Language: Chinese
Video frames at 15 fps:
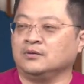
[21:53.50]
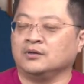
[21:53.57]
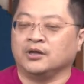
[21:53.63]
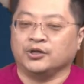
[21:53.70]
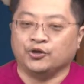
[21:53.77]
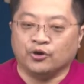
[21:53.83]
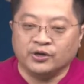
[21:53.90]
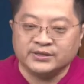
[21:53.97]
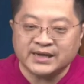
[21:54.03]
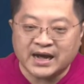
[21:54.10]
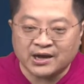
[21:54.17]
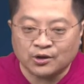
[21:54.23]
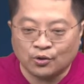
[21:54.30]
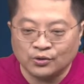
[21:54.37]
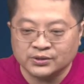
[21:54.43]
有一家
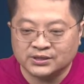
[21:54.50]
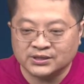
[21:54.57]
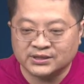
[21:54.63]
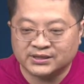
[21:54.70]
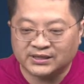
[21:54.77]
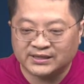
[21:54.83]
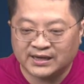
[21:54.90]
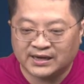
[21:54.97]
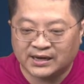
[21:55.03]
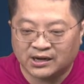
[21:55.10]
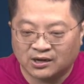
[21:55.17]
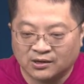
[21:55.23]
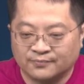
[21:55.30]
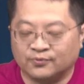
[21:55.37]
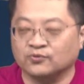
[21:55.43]
公司即将拿
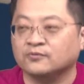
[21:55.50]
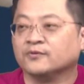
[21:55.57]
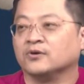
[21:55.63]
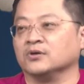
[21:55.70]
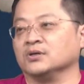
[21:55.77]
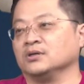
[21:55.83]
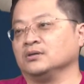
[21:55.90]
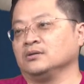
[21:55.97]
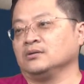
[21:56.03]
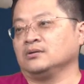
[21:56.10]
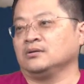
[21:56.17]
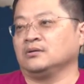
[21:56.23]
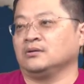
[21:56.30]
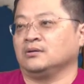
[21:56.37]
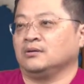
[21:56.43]
到 approval 了。
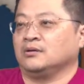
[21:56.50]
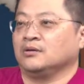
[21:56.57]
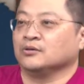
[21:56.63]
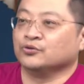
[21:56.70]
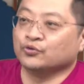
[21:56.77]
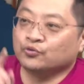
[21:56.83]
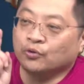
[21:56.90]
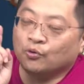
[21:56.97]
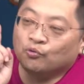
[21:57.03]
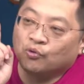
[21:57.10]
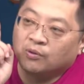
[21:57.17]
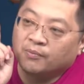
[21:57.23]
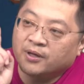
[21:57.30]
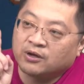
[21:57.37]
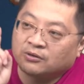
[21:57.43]
如果我
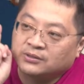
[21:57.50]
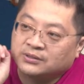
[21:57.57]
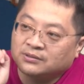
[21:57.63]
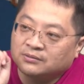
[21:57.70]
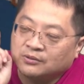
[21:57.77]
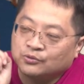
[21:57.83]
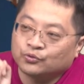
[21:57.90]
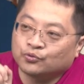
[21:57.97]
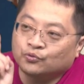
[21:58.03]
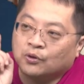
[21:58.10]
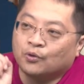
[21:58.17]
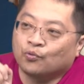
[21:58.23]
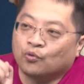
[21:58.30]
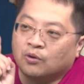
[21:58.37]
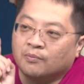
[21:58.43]
没有，如果
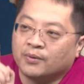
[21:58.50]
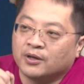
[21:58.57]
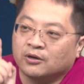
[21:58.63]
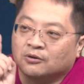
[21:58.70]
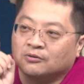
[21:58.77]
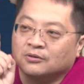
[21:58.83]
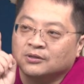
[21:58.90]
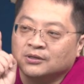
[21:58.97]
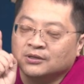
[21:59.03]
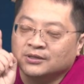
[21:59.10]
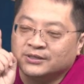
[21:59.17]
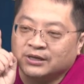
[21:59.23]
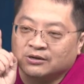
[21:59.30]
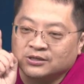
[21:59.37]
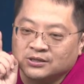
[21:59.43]
我没有
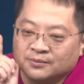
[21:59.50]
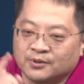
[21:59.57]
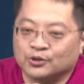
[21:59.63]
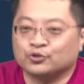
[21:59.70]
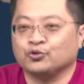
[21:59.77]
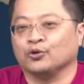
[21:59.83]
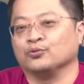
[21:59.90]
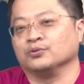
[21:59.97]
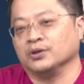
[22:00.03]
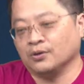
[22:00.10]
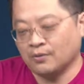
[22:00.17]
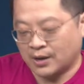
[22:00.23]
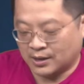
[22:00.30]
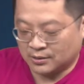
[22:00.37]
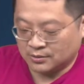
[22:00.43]
消息没有错误的
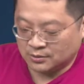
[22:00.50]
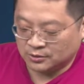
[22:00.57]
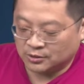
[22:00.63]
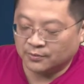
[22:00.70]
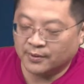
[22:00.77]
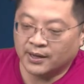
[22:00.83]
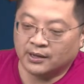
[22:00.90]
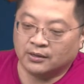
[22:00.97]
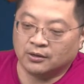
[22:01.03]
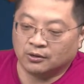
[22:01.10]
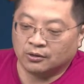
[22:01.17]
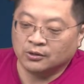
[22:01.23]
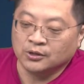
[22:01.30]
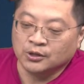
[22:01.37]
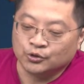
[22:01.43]
话，对不对？
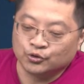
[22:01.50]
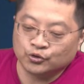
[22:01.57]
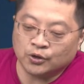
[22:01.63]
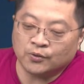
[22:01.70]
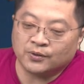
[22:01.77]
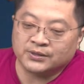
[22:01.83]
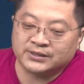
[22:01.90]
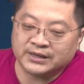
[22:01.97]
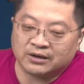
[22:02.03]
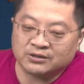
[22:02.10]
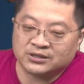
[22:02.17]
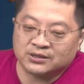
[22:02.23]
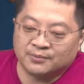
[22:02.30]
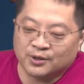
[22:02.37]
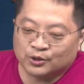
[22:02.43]
哦，如果我消息没有